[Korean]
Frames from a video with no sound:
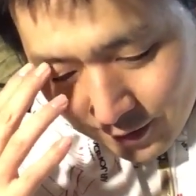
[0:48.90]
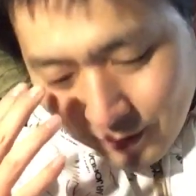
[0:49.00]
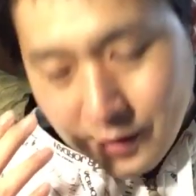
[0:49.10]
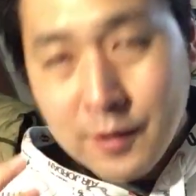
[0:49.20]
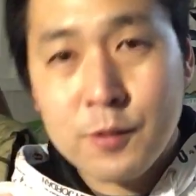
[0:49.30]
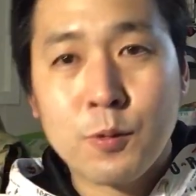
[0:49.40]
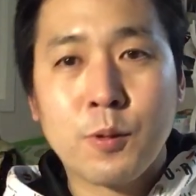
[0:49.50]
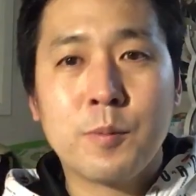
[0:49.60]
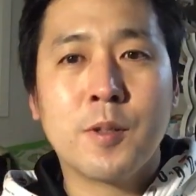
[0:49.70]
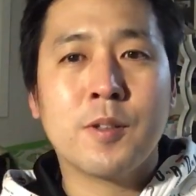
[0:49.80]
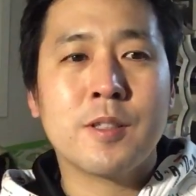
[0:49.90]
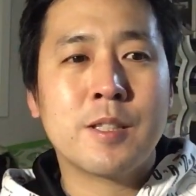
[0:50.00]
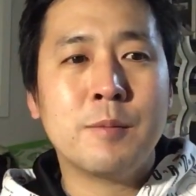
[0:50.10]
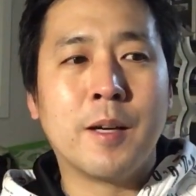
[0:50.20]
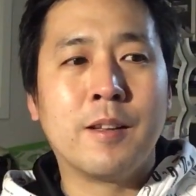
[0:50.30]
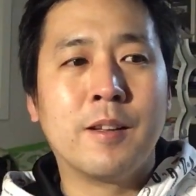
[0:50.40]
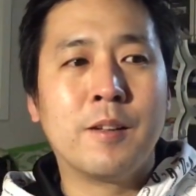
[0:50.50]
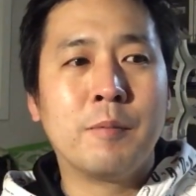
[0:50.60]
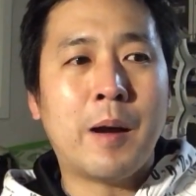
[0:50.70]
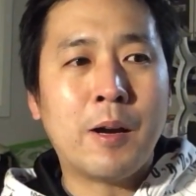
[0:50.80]
어, 조금 더 심한
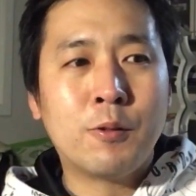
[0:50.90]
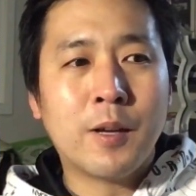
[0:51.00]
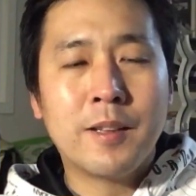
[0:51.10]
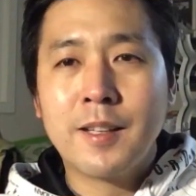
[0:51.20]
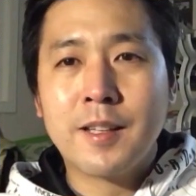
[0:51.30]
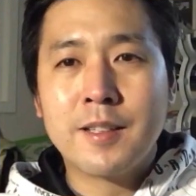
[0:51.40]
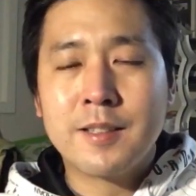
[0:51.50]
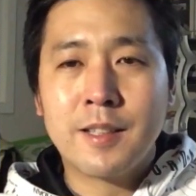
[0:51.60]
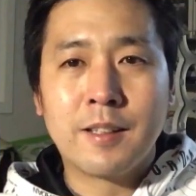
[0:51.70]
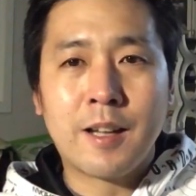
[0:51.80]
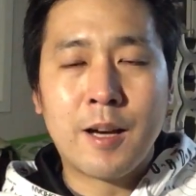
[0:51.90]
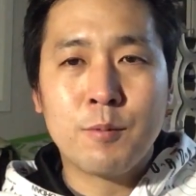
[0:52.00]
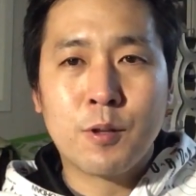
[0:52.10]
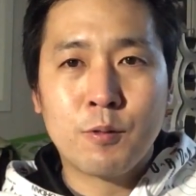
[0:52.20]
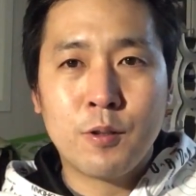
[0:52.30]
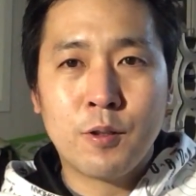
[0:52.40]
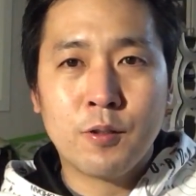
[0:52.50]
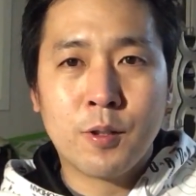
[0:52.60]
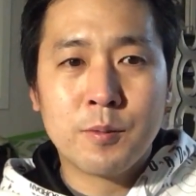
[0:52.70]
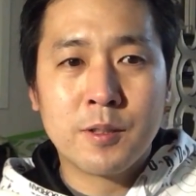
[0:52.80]
말도 안 되게 센 아무런
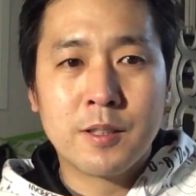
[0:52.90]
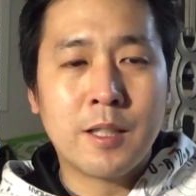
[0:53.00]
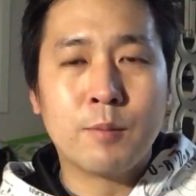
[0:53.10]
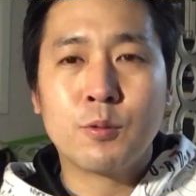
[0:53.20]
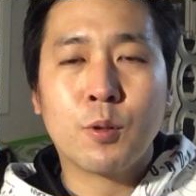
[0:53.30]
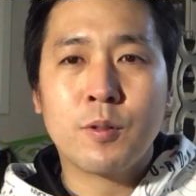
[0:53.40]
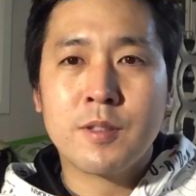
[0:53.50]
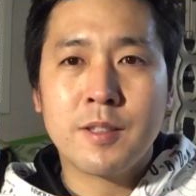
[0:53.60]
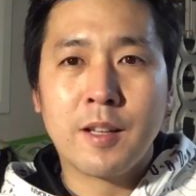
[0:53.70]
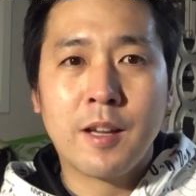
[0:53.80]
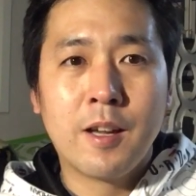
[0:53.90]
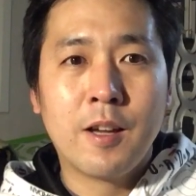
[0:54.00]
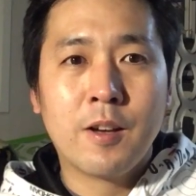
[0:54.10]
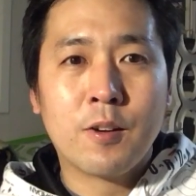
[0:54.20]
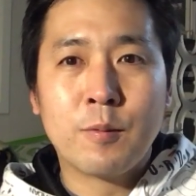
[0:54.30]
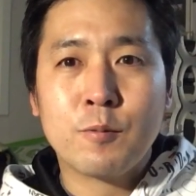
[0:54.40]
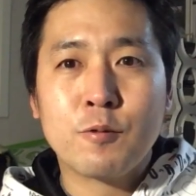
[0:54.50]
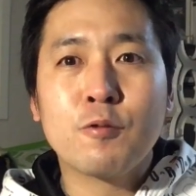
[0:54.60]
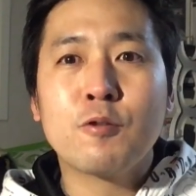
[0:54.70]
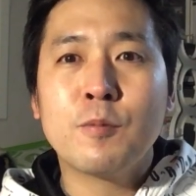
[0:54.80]
훈련도 없이 그냥 무조건 세 그럼
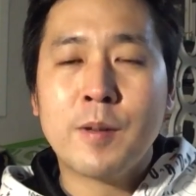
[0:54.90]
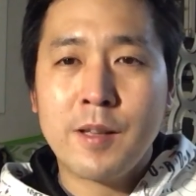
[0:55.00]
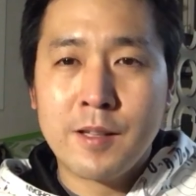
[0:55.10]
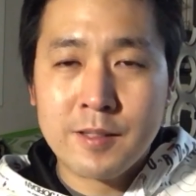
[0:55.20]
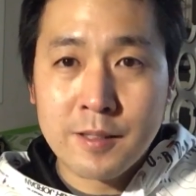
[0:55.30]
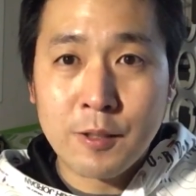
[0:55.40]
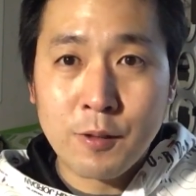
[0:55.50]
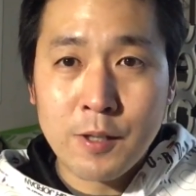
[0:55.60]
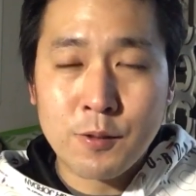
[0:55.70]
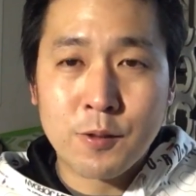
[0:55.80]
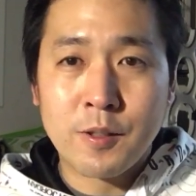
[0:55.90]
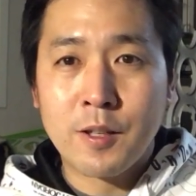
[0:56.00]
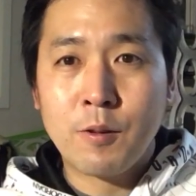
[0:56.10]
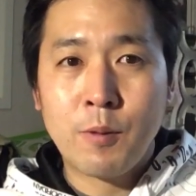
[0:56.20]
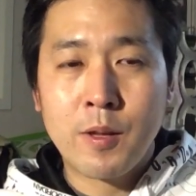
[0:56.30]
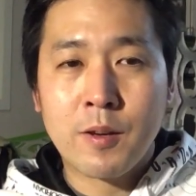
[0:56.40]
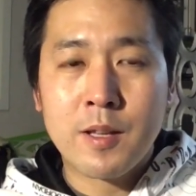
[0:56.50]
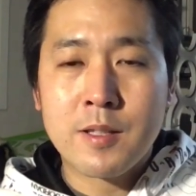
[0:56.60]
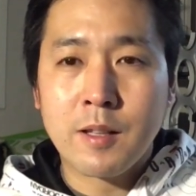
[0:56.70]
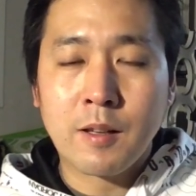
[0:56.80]
궁금해지기라도 하죠 저희가 왜 이렇게
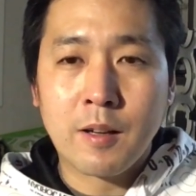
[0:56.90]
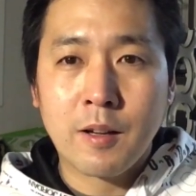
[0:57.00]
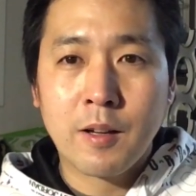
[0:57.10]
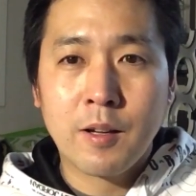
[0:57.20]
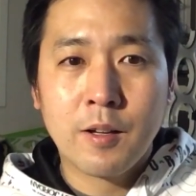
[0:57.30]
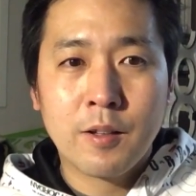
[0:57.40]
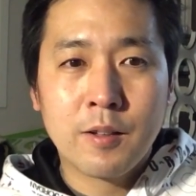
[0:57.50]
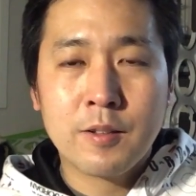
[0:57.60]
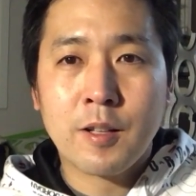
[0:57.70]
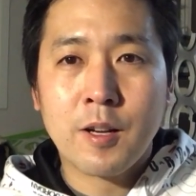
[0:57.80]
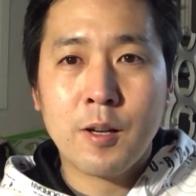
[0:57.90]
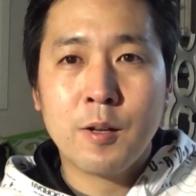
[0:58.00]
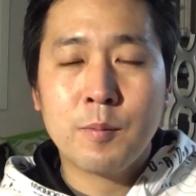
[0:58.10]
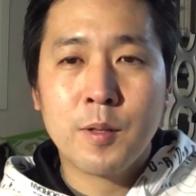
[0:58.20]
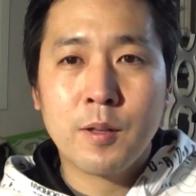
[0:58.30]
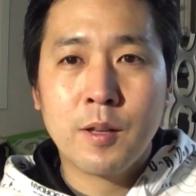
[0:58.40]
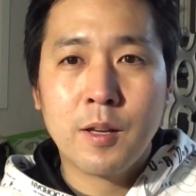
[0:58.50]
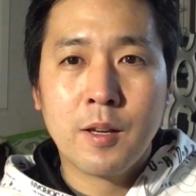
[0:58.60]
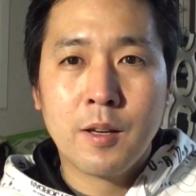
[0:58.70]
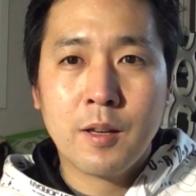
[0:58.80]
센가 이 사람의
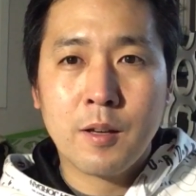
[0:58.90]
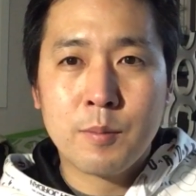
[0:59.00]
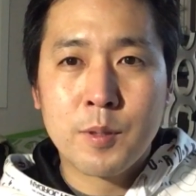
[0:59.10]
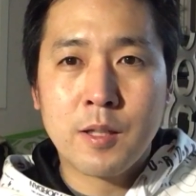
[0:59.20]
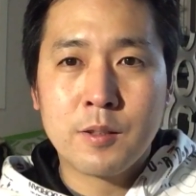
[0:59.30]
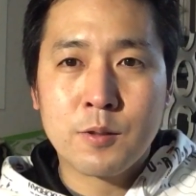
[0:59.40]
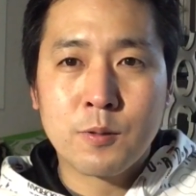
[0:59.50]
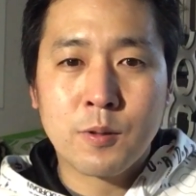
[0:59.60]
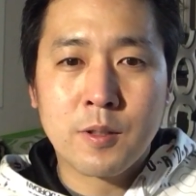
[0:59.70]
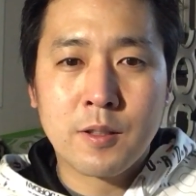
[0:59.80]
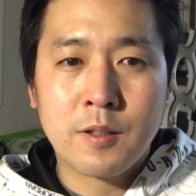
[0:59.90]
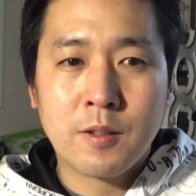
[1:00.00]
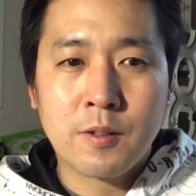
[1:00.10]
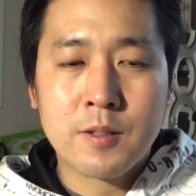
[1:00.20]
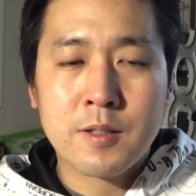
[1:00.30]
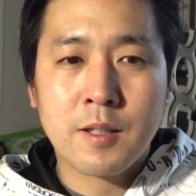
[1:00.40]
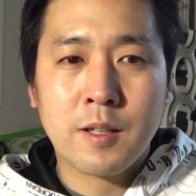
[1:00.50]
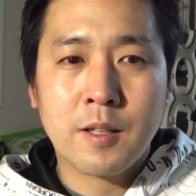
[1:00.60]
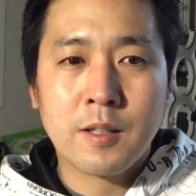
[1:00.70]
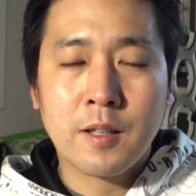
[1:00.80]
비하인드 어, 스토리
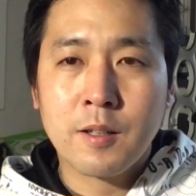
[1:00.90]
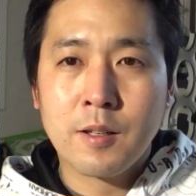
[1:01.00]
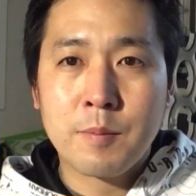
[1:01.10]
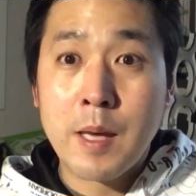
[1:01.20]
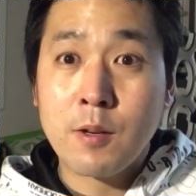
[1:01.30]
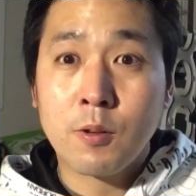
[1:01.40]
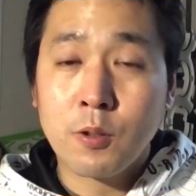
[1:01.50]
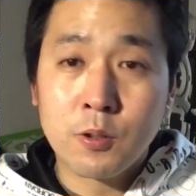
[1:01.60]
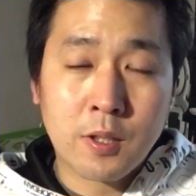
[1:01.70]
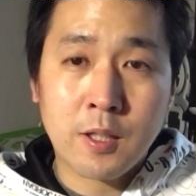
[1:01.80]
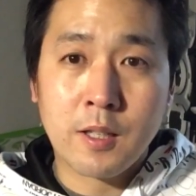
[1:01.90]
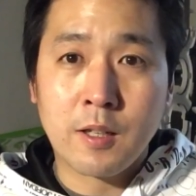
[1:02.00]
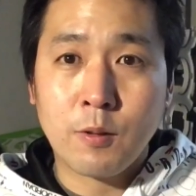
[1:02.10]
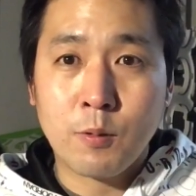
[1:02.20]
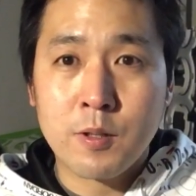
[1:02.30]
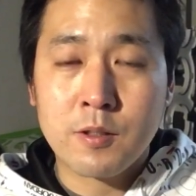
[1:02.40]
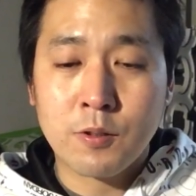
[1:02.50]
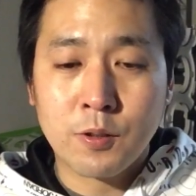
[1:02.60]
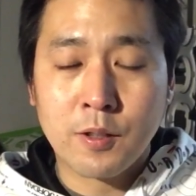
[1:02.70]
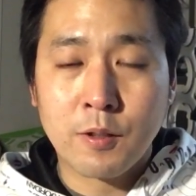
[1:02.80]
역사나 그 배경은 어떻게 되나 오리진은
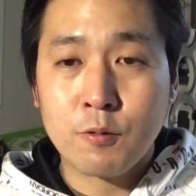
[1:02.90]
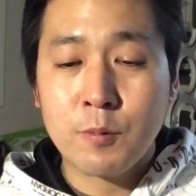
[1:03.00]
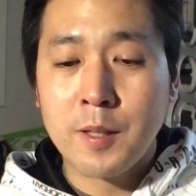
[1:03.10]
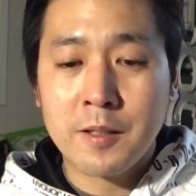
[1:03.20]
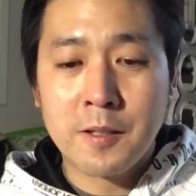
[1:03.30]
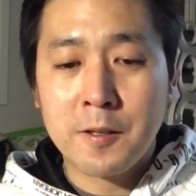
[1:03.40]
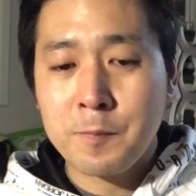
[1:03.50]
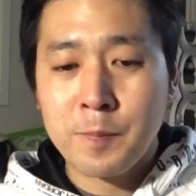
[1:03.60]
어떻게 되나 궁금해하는데